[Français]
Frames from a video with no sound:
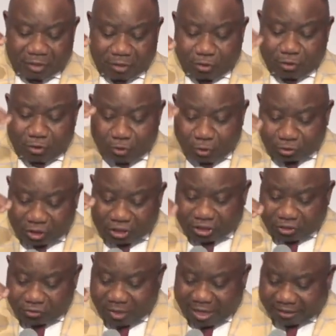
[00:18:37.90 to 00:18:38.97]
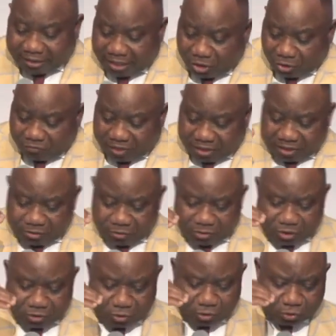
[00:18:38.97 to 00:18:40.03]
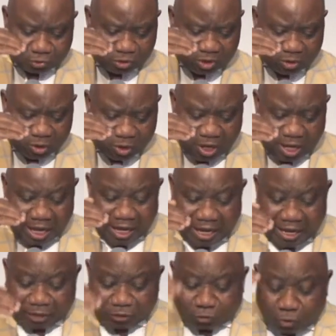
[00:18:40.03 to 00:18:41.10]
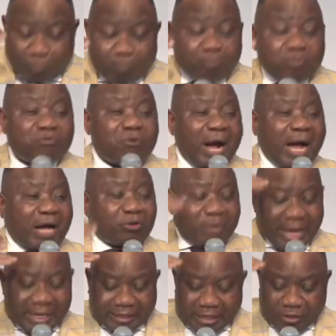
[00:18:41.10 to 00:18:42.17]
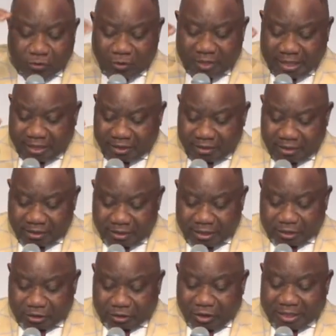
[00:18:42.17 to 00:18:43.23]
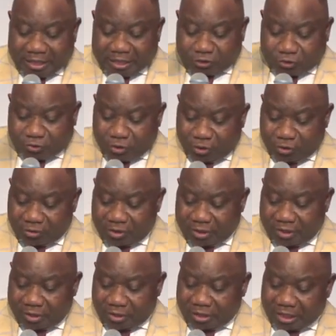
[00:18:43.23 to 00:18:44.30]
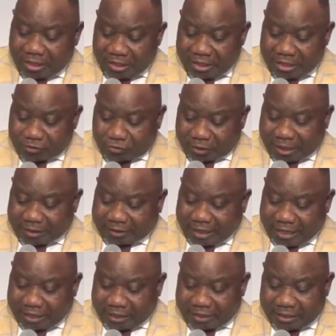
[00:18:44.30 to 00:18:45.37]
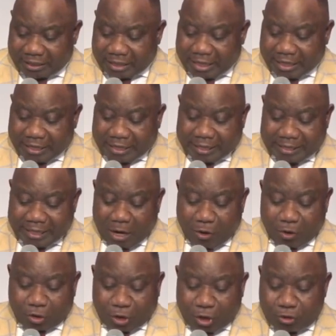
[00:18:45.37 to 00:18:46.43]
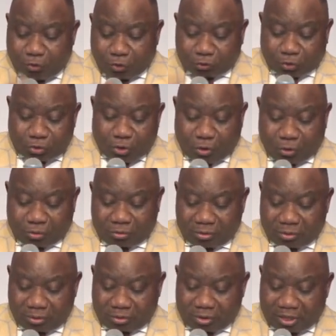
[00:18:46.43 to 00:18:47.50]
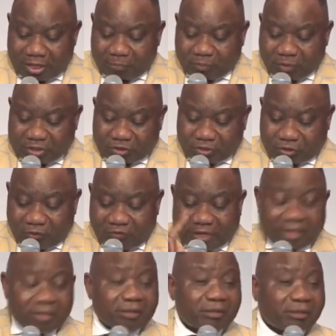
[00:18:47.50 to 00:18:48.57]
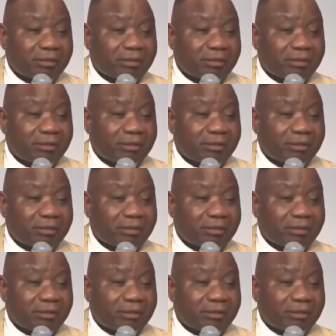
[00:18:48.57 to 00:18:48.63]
que le nom de Jésus a été élevé au-dessus de tous les noms. Et tout pouvoir lui a été donné dans les cieux et sur la terre. Il n'y a aucun autre nom qui puisse sauver,